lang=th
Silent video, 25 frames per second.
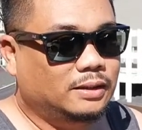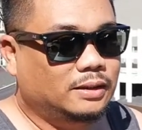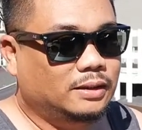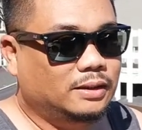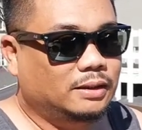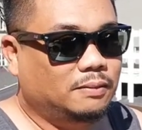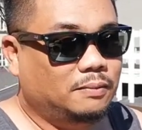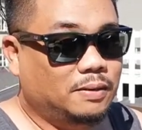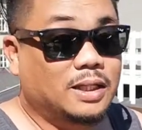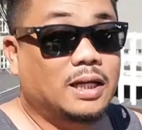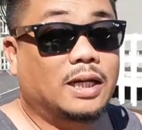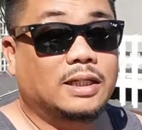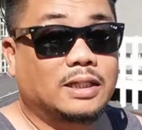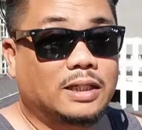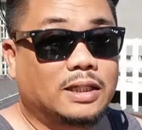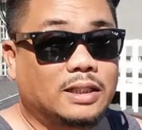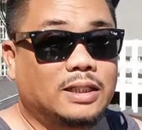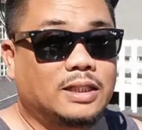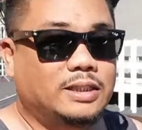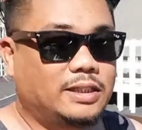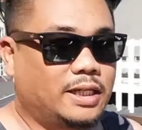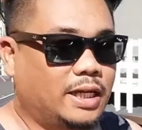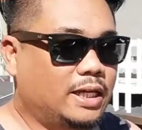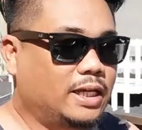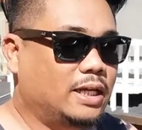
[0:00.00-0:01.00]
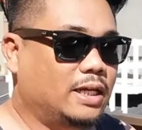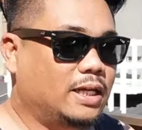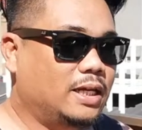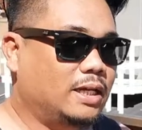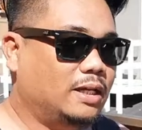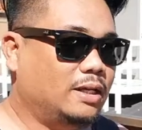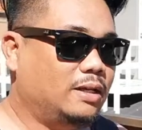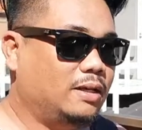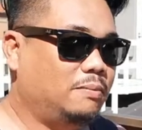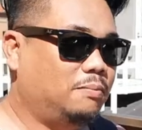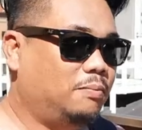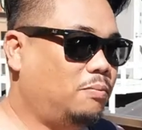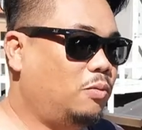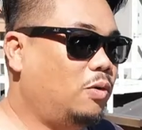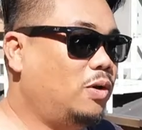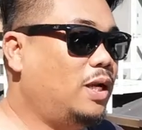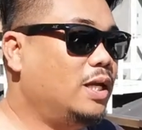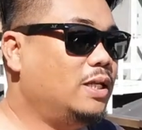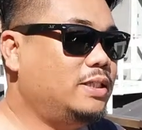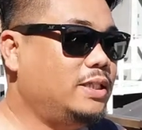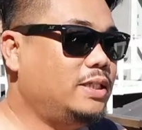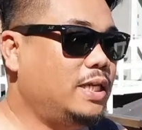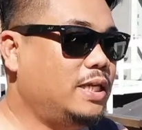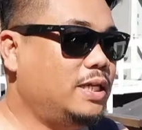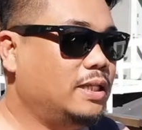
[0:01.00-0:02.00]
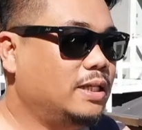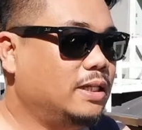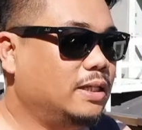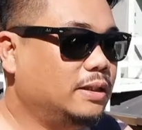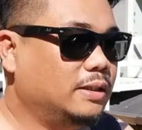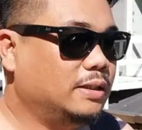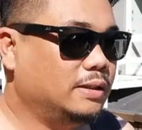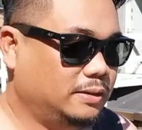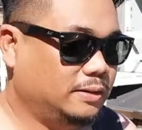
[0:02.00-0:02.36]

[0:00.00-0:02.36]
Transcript: มันเกิดขึ้นจริงๆนะพูดเรื่องจริงนะ